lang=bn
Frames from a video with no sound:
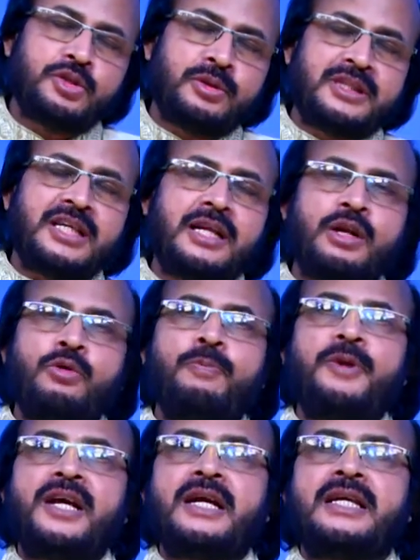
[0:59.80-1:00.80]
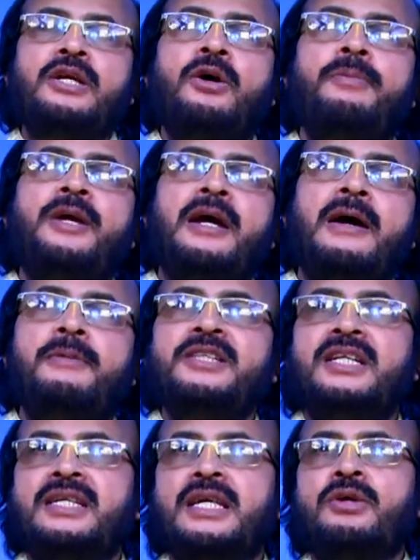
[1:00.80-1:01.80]
সত্যিকারের রূপরেখা কি হবে
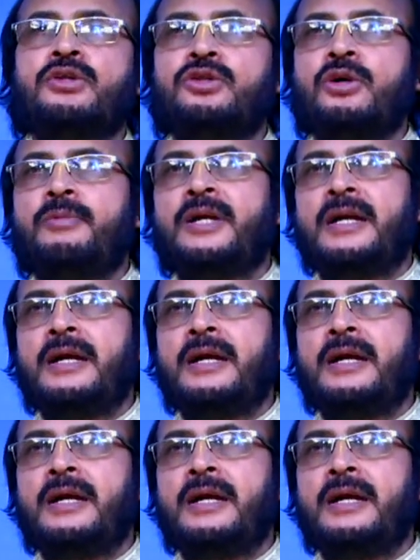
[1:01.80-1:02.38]
আমাদের কি করতে হবে